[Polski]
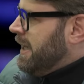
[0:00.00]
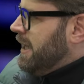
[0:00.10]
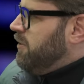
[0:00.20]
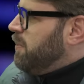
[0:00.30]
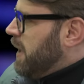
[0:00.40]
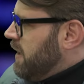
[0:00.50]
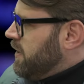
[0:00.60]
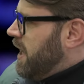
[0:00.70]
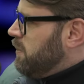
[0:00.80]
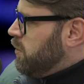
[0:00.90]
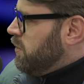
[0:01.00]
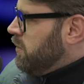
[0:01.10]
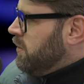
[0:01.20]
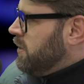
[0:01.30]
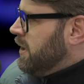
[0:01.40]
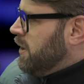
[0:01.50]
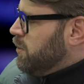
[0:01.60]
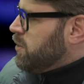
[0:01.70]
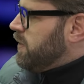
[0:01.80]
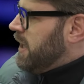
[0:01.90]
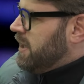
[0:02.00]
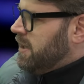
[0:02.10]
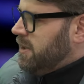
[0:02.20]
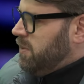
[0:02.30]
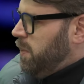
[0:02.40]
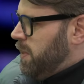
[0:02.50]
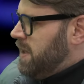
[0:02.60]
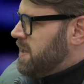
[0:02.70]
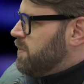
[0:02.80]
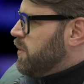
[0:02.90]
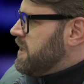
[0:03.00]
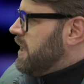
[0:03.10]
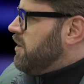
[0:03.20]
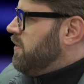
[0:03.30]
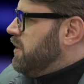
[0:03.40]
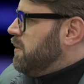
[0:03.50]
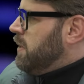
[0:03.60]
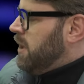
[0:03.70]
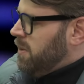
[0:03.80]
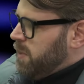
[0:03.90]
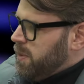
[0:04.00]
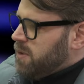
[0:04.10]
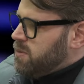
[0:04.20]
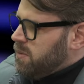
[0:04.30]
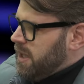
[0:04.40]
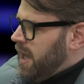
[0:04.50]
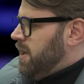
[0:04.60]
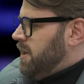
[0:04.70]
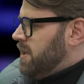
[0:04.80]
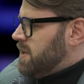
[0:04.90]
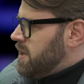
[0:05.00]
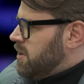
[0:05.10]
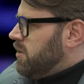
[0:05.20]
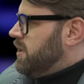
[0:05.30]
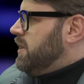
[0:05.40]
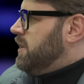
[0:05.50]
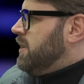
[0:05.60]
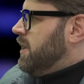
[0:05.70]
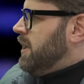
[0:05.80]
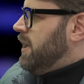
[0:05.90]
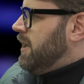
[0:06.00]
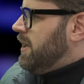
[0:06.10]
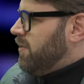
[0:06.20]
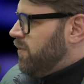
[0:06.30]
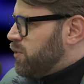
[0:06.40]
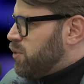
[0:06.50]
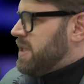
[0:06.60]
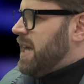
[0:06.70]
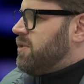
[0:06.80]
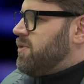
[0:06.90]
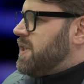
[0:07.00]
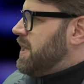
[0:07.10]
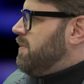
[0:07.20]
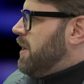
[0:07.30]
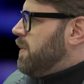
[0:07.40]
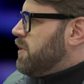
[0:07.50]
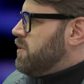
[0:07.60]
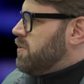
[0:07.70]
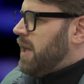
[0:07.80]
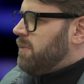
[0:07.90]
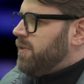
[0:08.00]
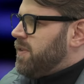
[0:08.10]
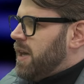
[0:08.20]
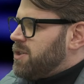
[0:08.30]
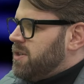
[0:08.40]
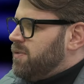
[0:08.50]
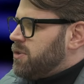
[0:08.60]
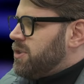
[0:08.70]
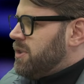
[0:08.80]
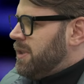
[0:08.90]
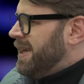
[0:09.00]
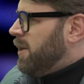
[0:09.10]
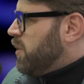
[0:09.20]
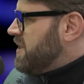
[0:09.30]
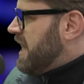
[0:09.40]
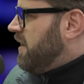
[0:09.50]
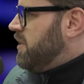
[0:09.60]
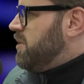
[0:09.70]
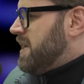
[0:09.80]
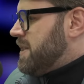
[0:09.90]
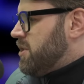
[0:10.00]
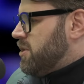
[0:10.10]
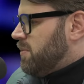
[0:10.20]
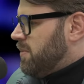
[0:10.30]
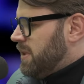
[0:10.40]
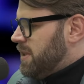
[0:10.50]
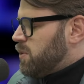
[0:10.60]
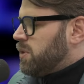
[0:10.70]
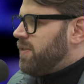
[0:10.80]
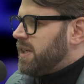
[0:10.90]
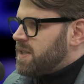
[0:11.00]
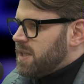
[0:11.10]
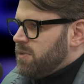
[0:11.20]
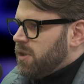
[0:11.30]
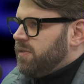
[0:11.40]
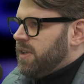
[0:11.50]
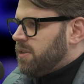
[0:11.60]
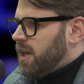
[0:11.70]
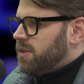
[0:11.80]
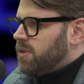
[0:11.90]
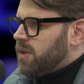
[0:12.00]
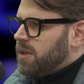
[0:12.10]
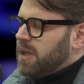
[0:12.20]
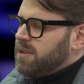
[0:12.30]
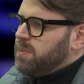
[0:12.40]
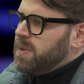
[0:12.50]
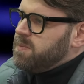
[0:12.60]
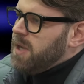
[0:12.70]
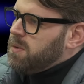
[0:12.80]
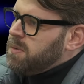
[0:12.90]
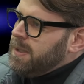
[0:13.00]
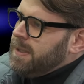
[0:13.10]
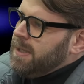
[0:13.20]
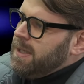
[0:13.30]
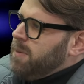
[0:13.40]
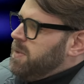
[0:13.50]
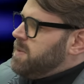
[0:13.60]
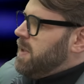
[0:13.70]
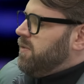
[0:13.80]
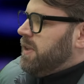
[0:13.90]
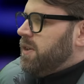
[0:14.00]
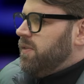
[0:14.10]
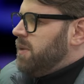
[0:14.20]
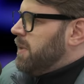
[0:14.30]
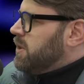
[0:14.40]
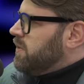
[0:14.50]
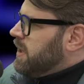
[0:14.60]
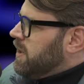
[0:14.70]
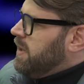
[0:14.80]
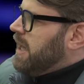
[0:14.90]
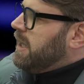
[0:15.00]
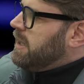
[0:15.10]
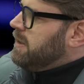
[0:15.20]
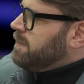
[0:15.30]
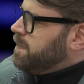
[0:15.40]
I wbrew temu już wtedy PiS postanowił po prostu te schody wrzucając wszystkim je po prostu nam w twarz i w oczy, postawić bez zresztą dyskutowania z kimkolwiek, no ale to akurat PiS miał PiS miał we krwi i ma to we krwi dalej.